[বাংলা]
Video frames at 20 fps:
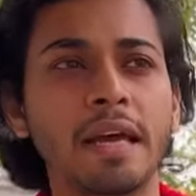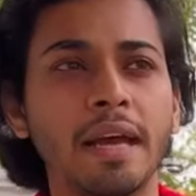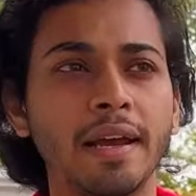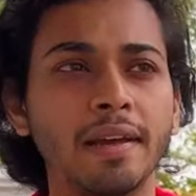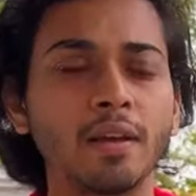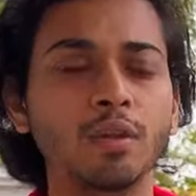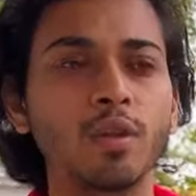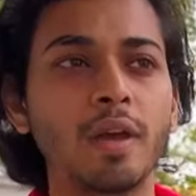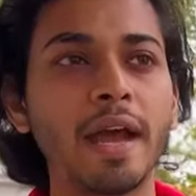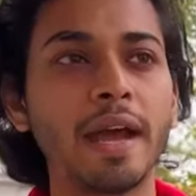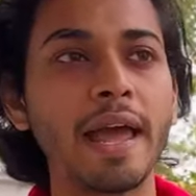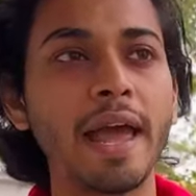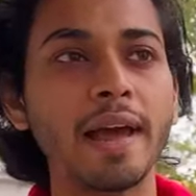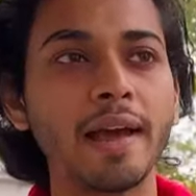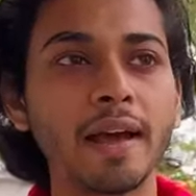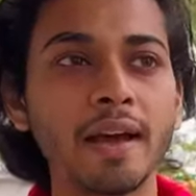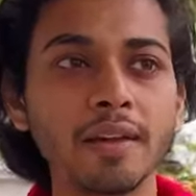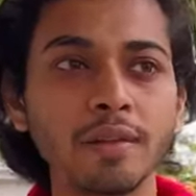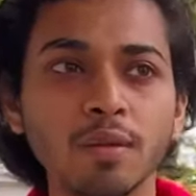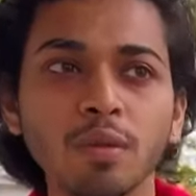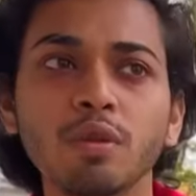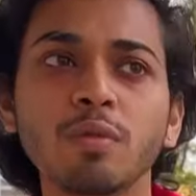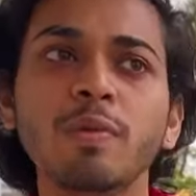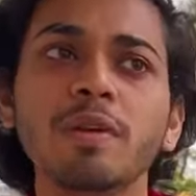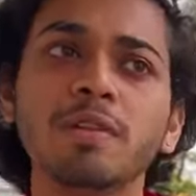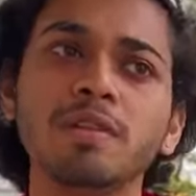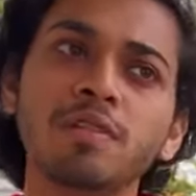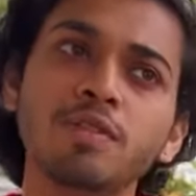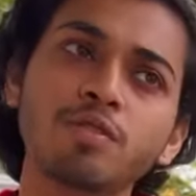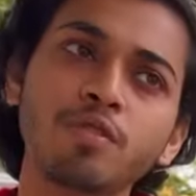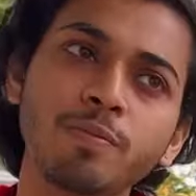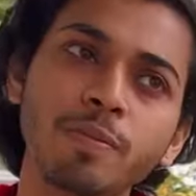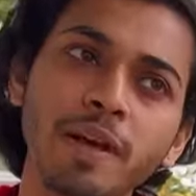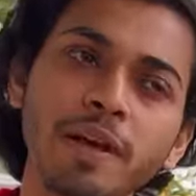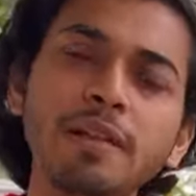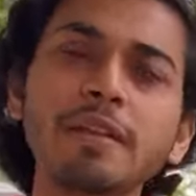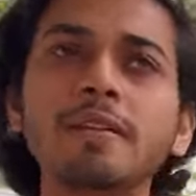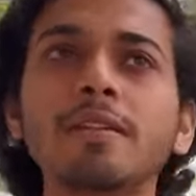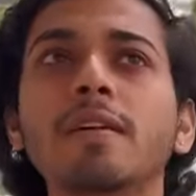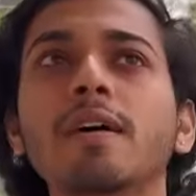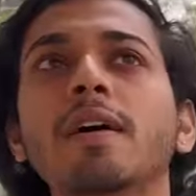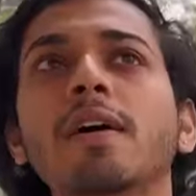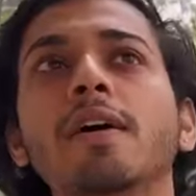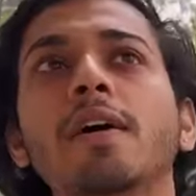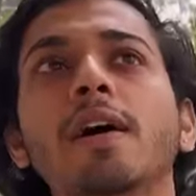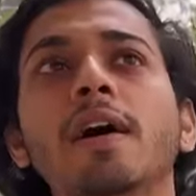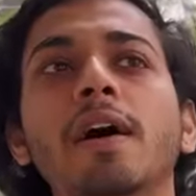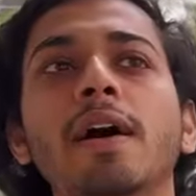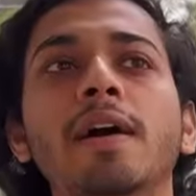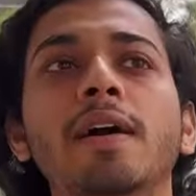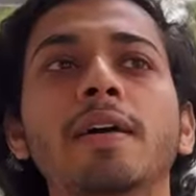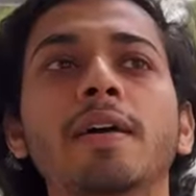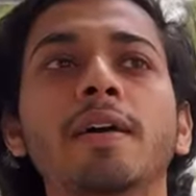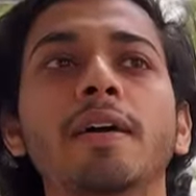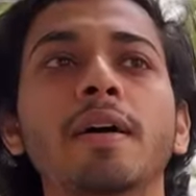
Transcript: এটা একান্ত তোমার নিজস্ব মেল আর